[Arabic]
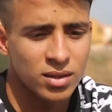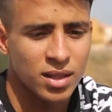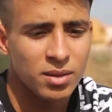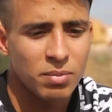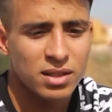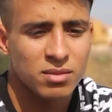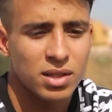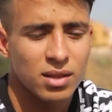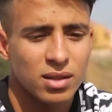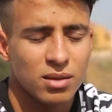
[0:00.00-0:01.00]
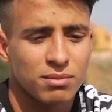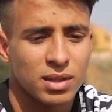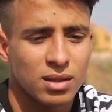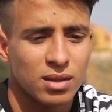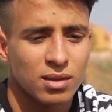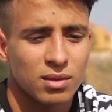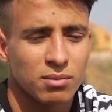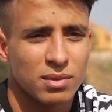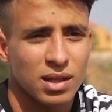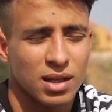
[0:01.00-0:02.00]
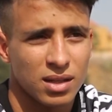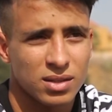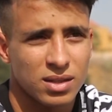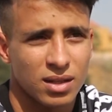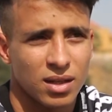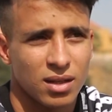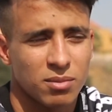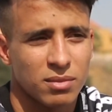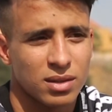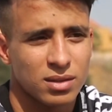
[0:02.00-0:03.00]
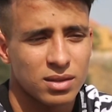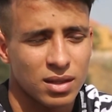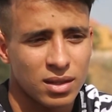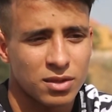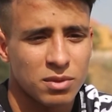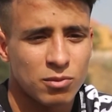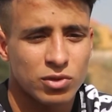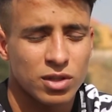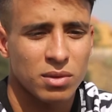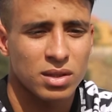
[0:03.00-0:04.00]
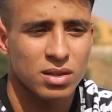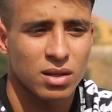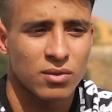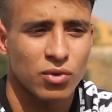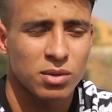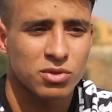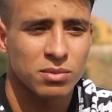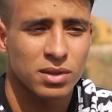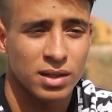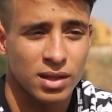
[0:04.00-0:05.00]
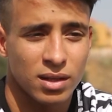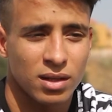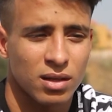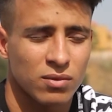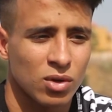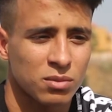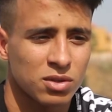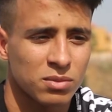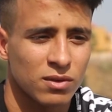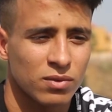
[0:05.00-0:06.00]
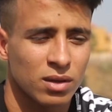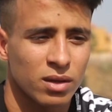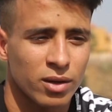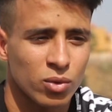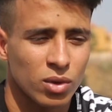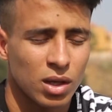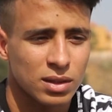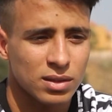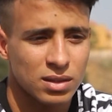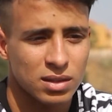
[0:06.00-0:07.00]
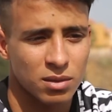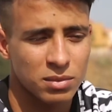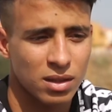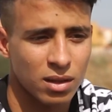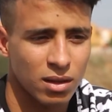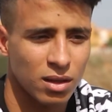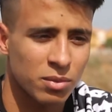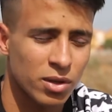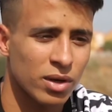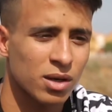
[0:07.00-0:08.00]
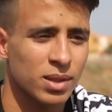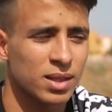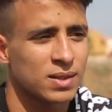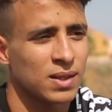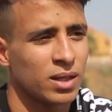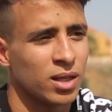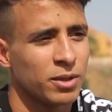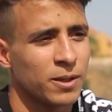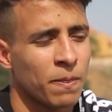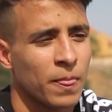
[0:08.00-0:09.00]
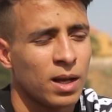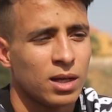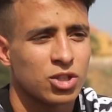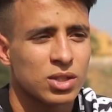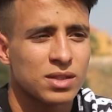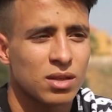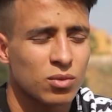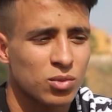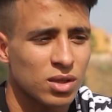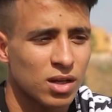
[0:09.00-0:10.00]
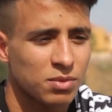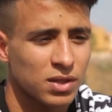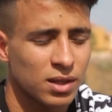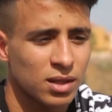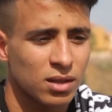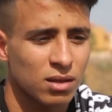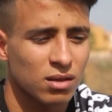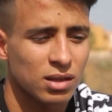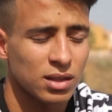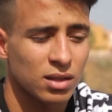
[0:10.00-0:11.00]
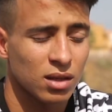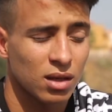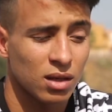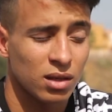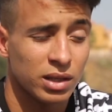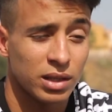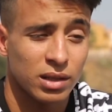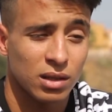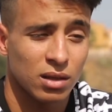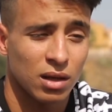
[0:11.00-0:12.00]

يعني بعد ما ما ما خلصت ما انتهيت من مسابقه 1500 النهائي 1500 في ريو حصلت على ميداليه ذهبيه ورقم قياسي عالمي جلست انا والمدرب تاعي اللي اللي